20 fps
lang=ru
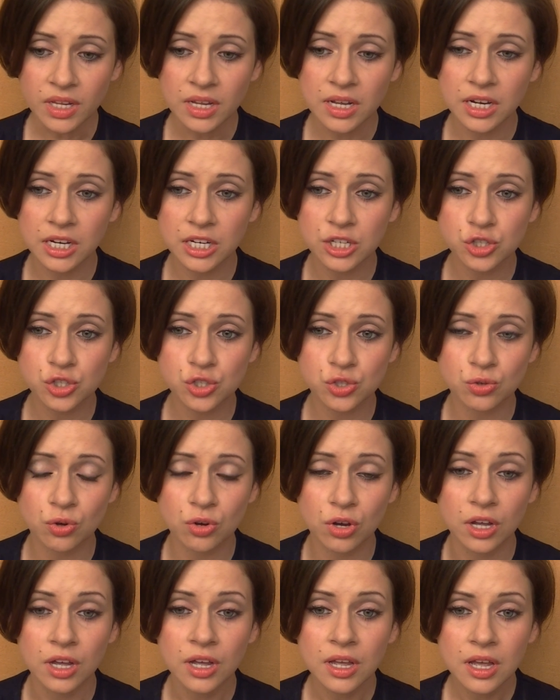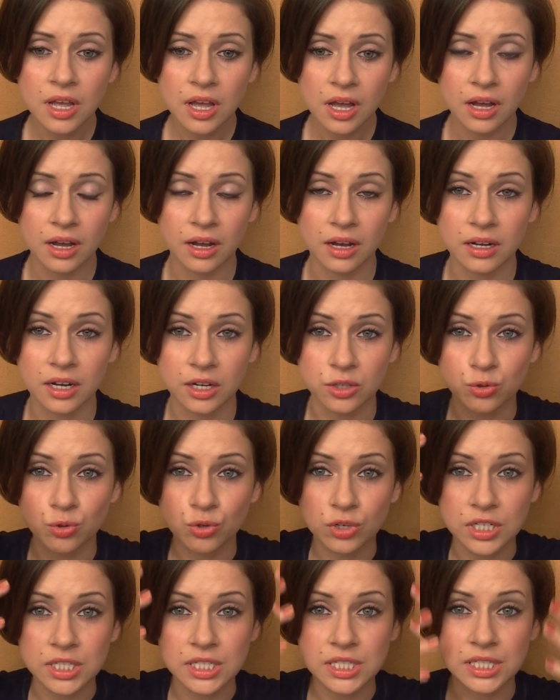лицо, а,
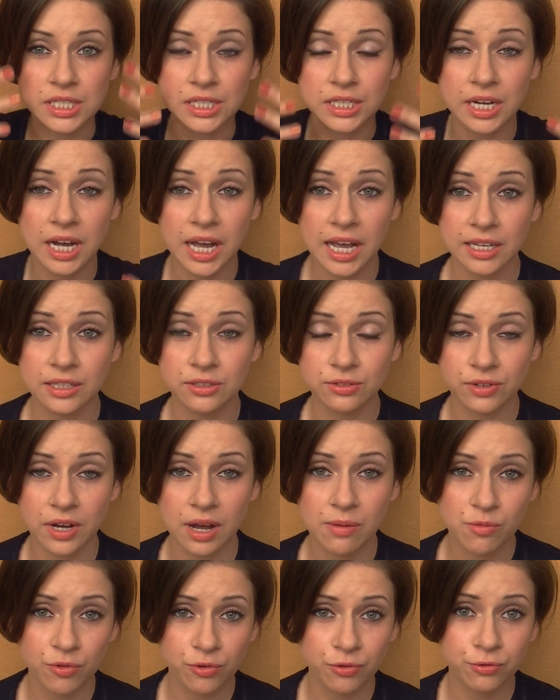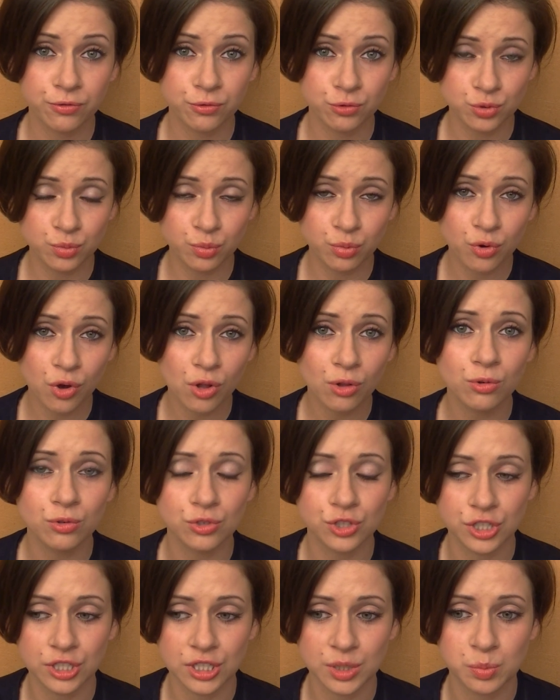которое стекает вам в футболку
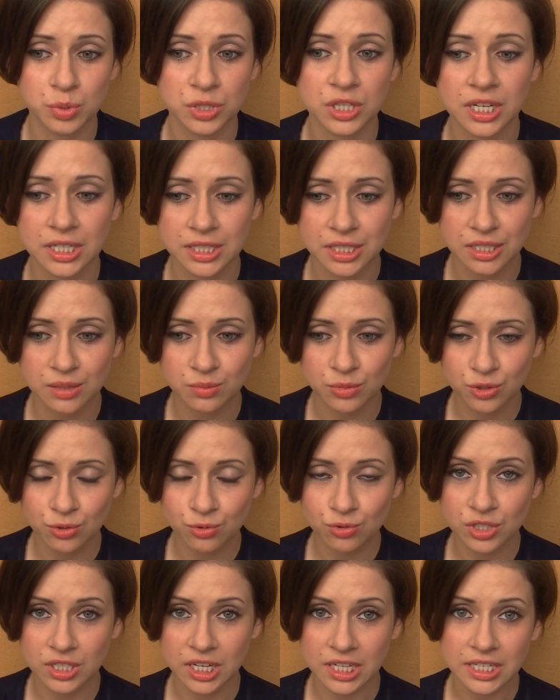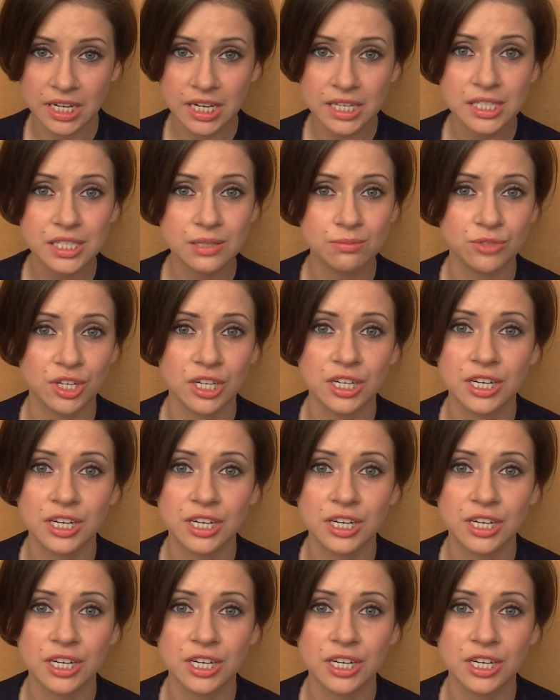через 15 минут занятий, мне